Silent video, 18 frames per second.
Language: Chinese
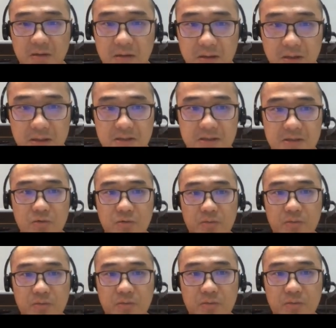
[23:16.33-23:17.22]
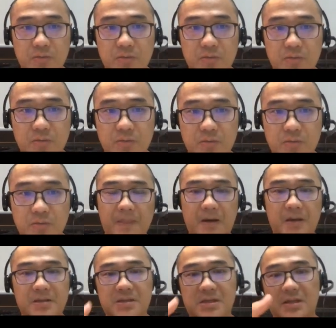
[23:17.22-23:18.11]
那这是我们一个
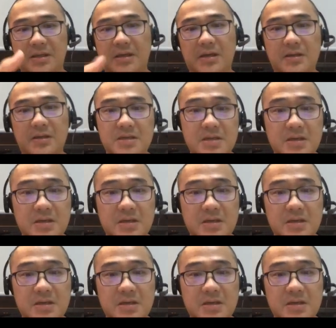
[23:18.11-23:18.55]
呃简单的一